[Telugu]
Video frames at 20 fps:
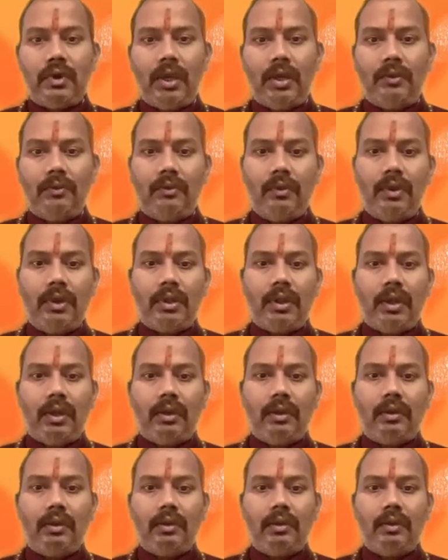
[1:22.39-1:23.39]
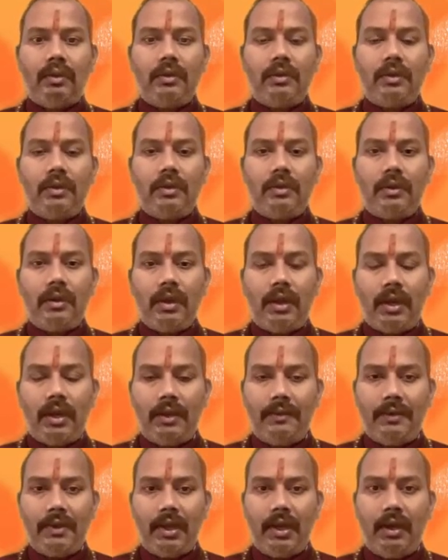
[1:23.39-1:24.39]
అనుకూలత
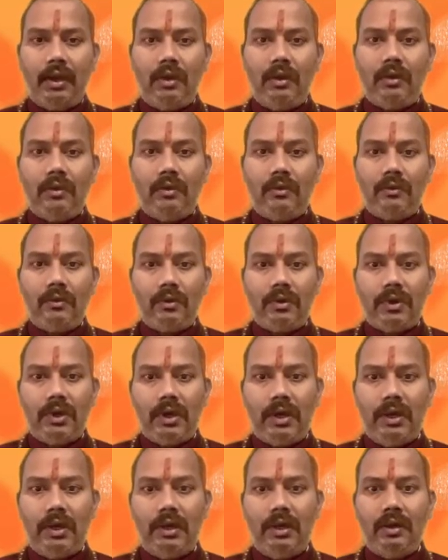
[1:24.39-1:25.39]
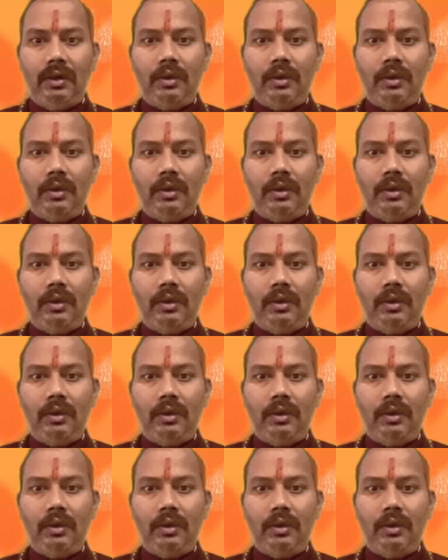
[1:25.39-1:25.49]
అన్ని విధాలా ఉంటుందండి